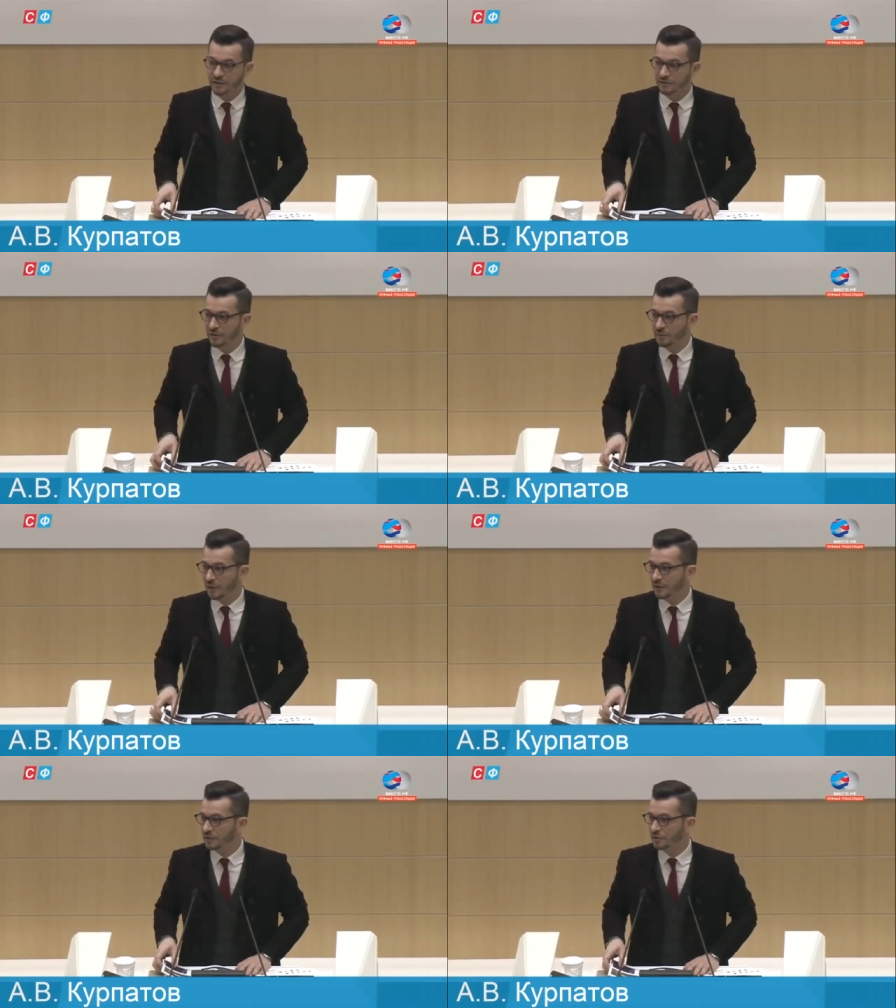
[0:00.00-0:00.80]
ваше
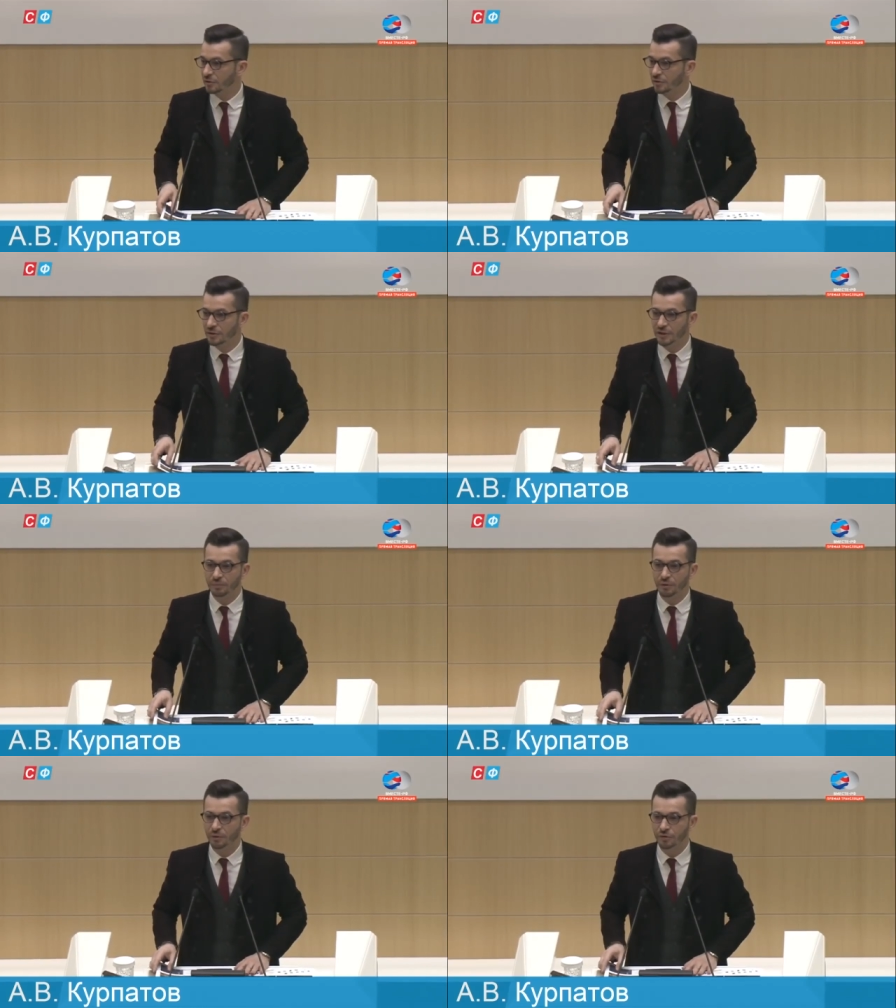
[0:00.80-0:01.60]
внимание, что это
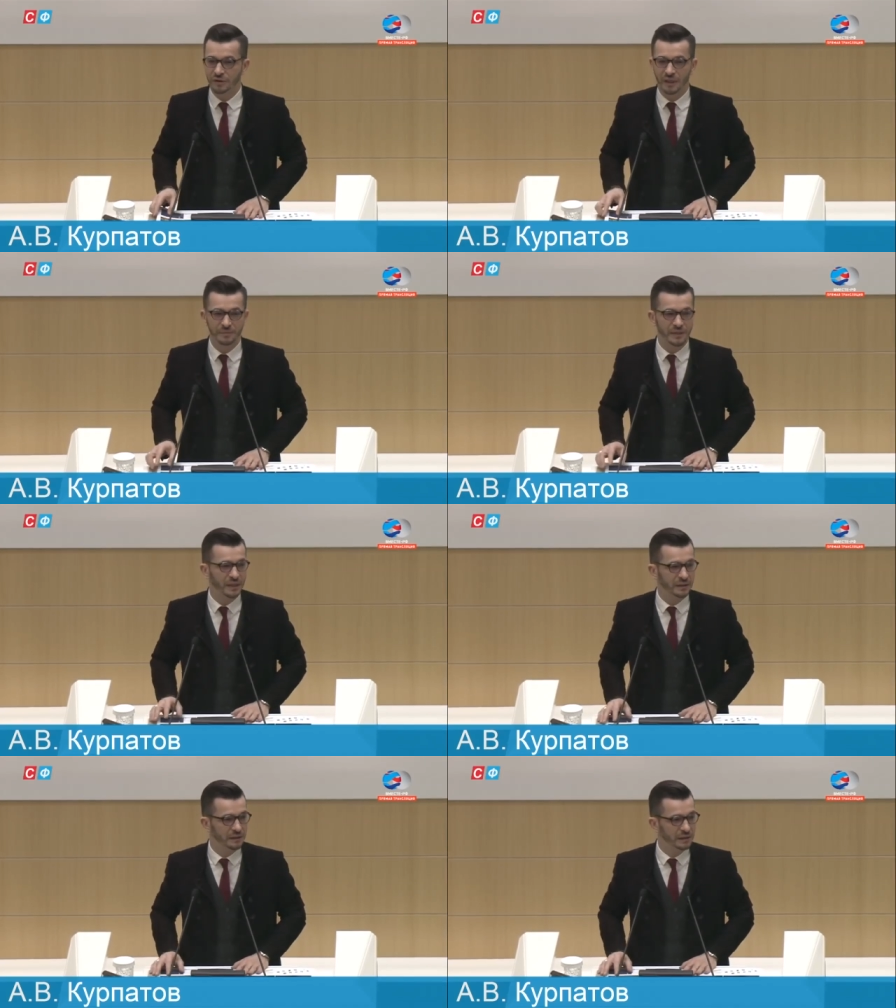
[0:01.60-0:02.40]
не просто
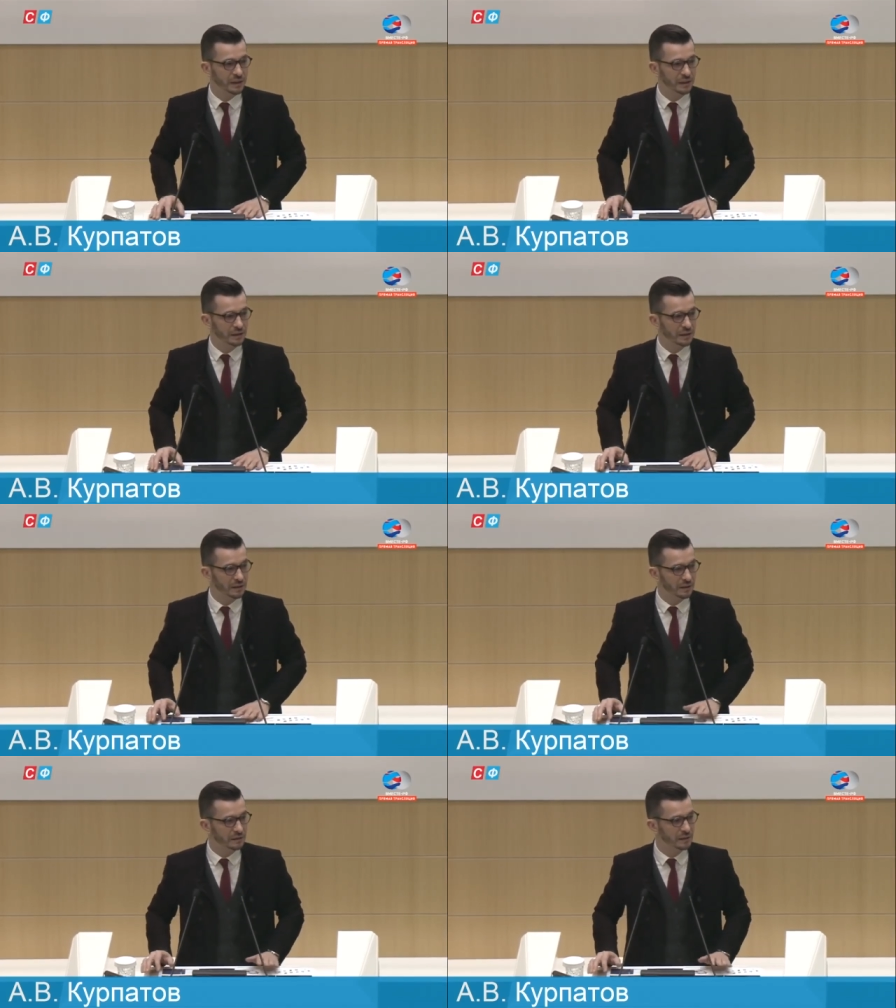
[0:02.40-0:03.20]
абстрактные
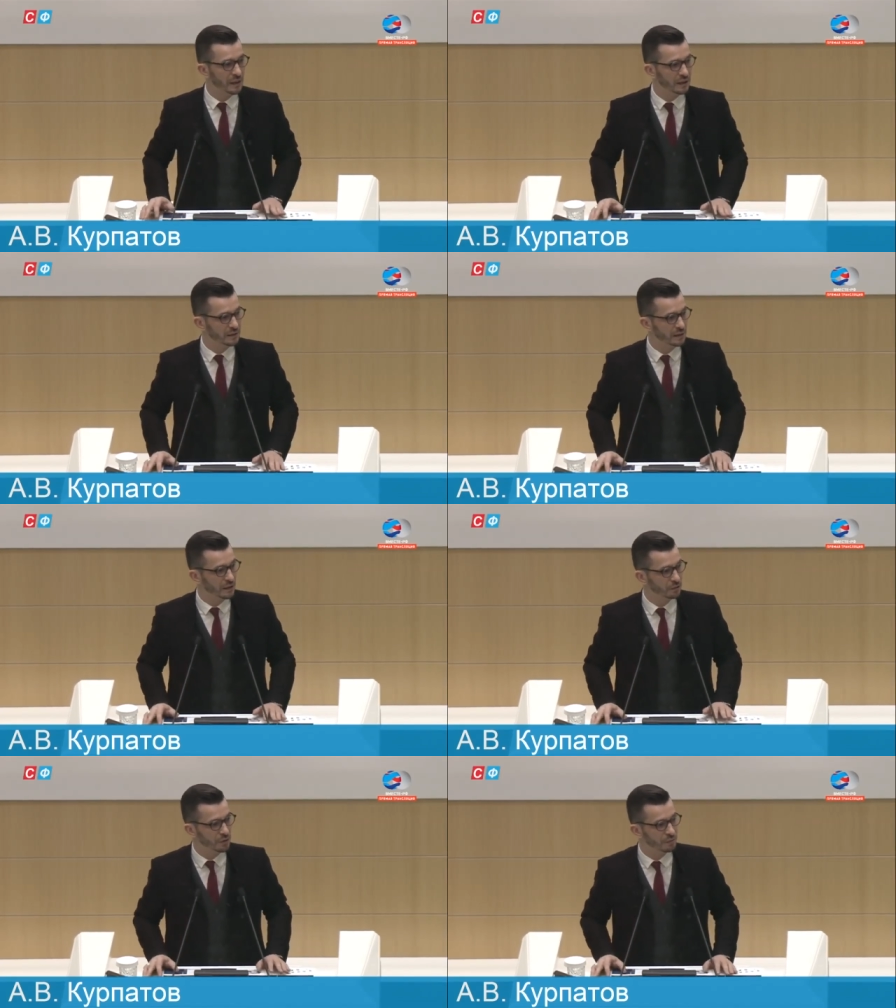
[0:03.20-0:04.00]
данные. Это данные,
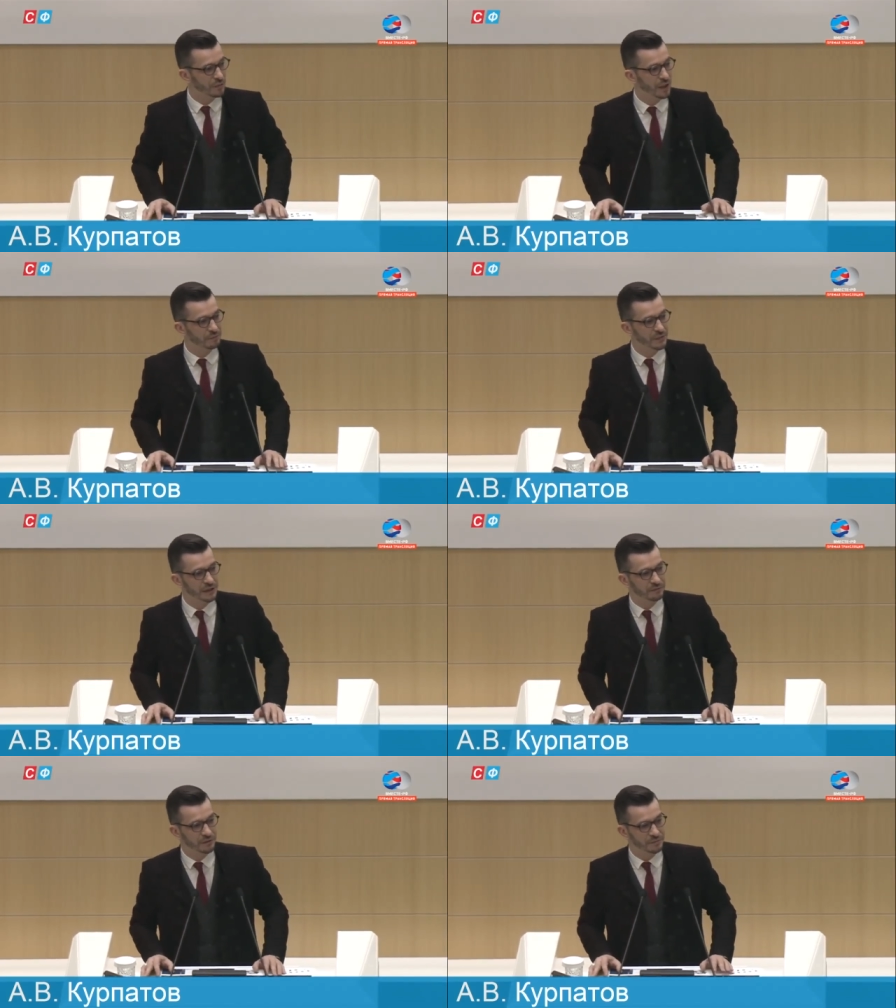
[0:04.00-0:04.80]
которыми мы
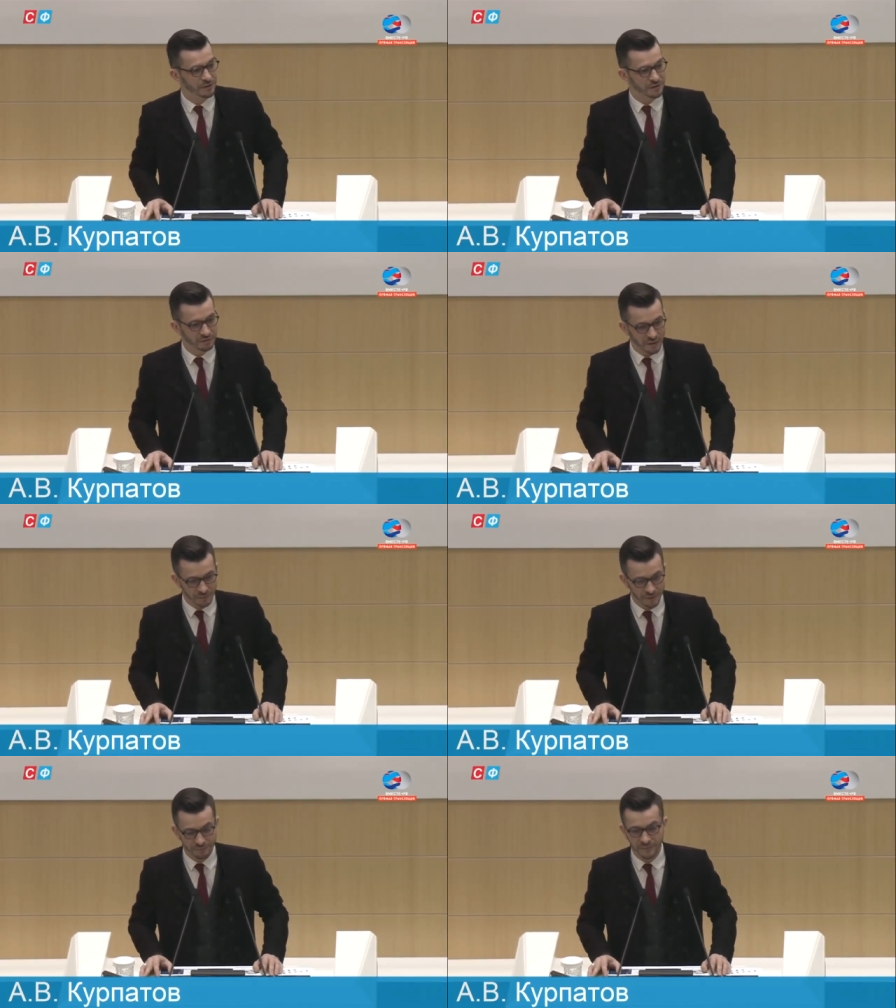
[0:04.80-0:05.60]
обмениваемся с
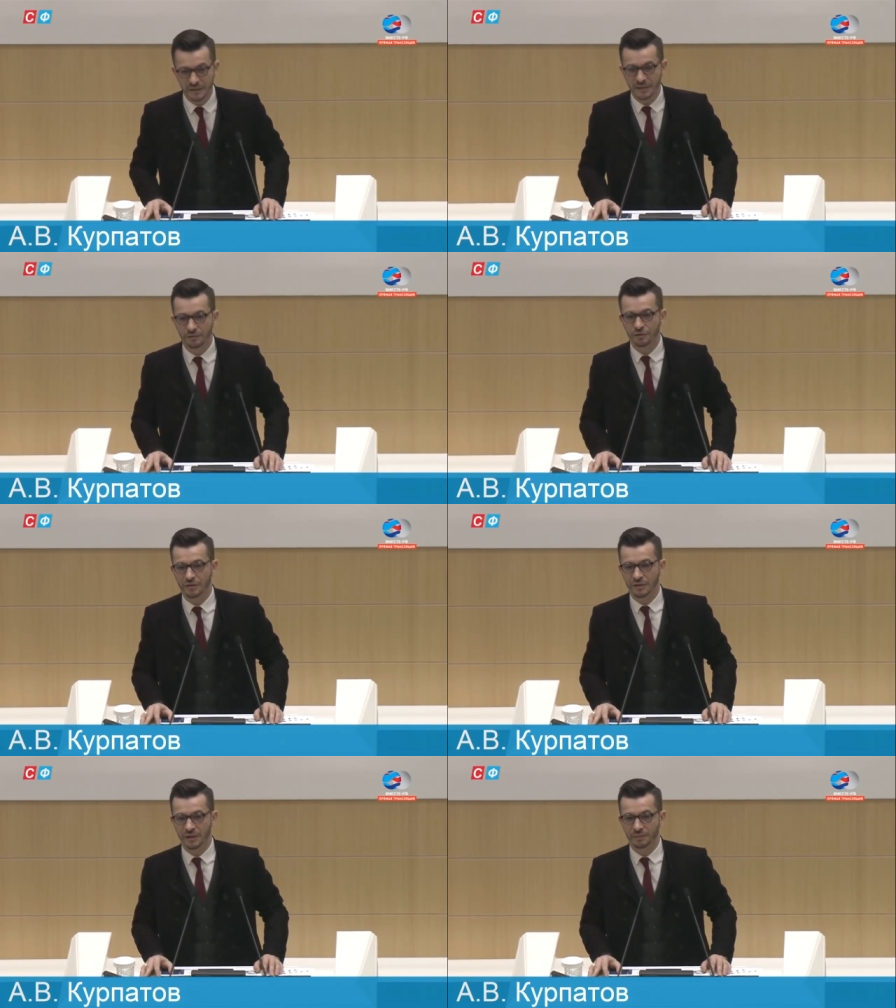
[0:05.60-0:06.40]
вами.
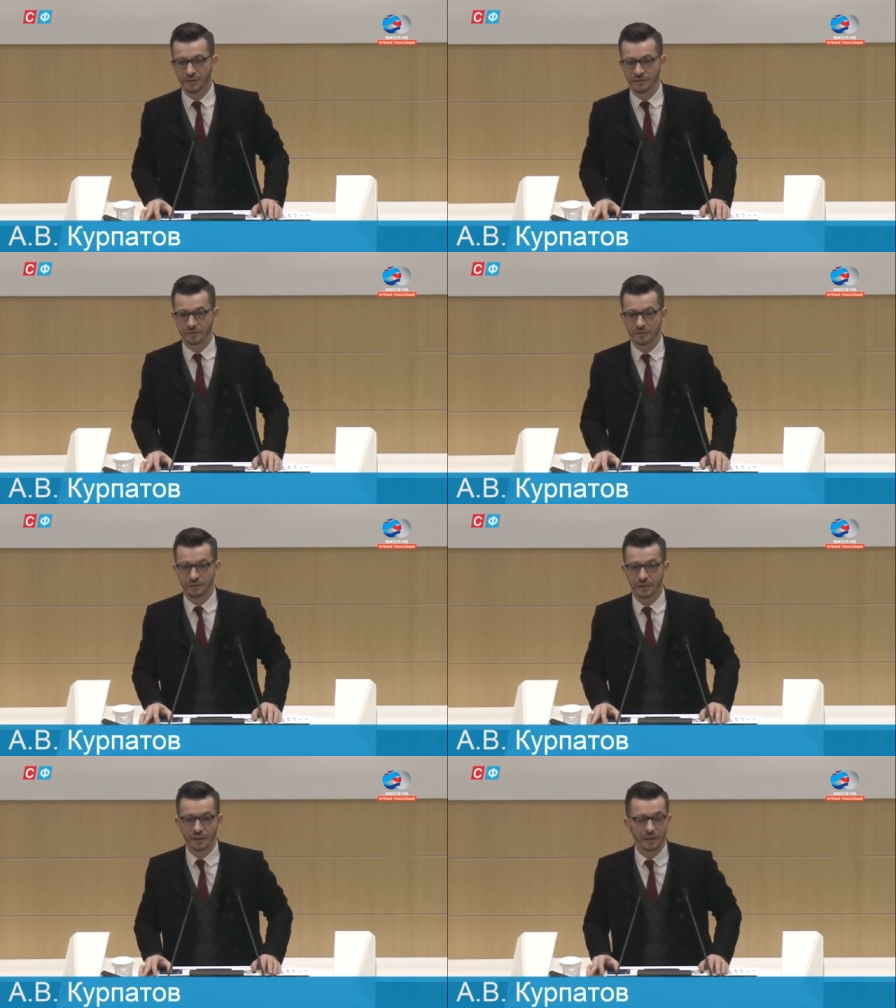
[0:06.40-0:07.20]
Следующий слайд,
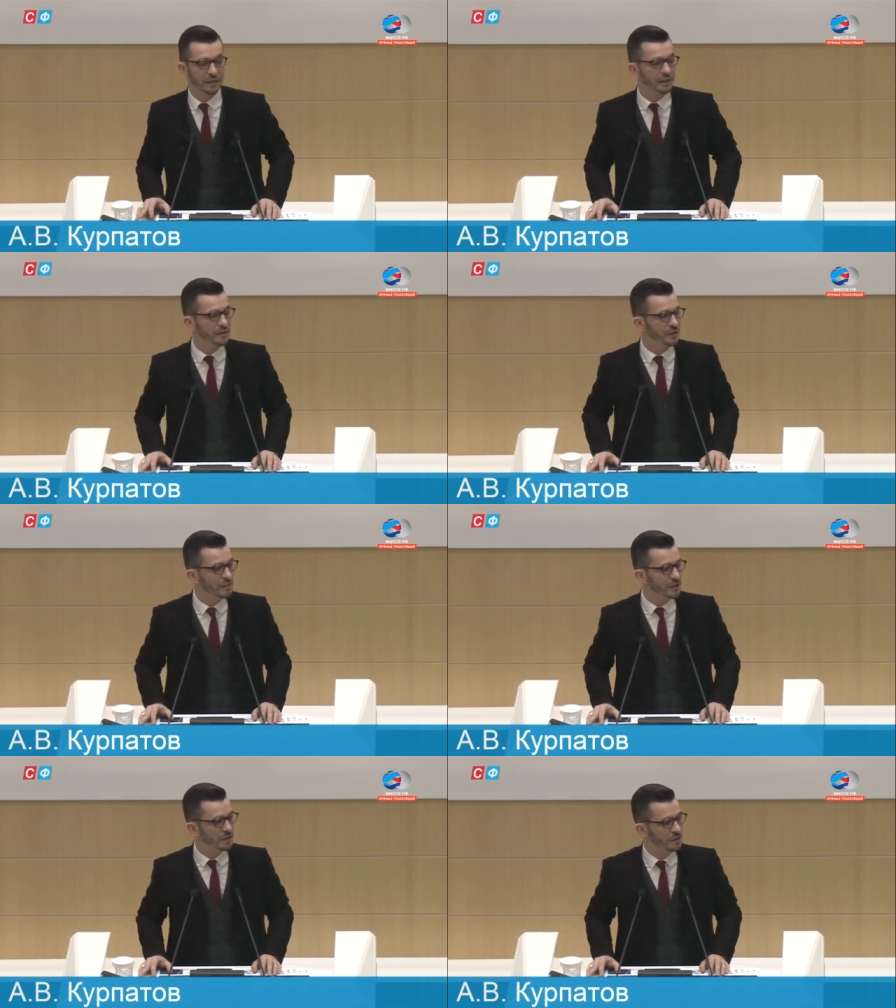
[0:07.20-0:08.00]
пожалуйста.
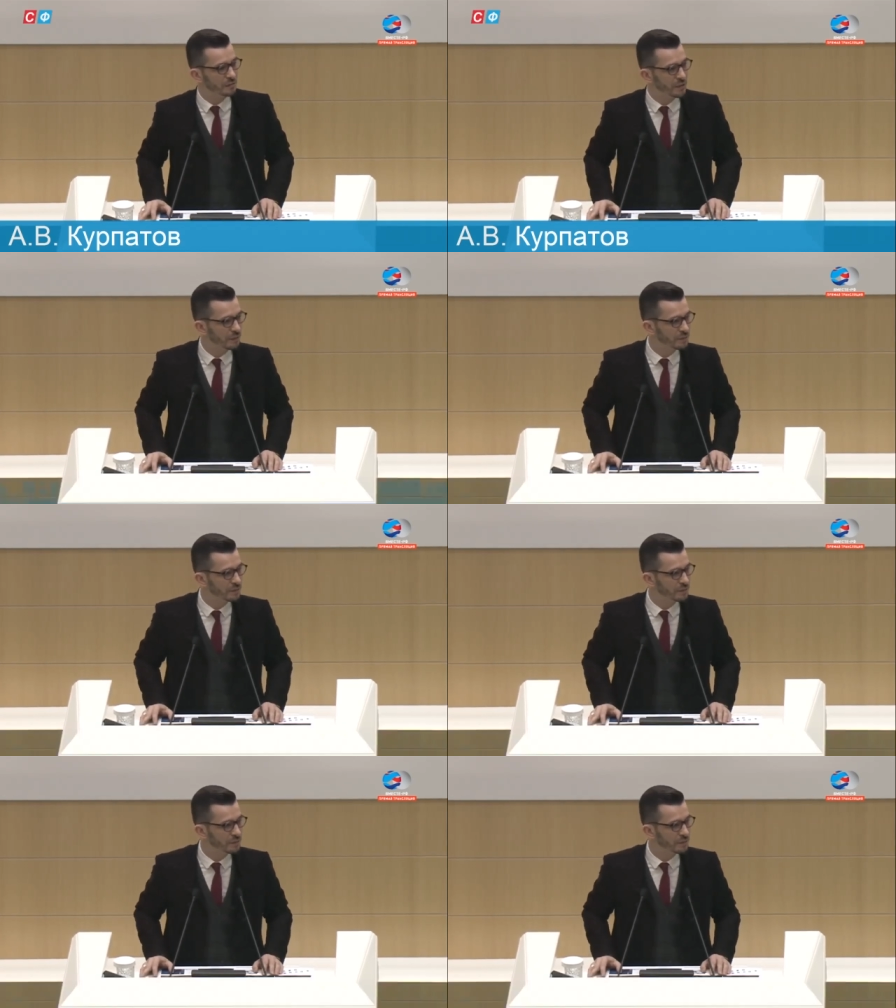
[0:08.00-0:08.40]
Ежемесячно мы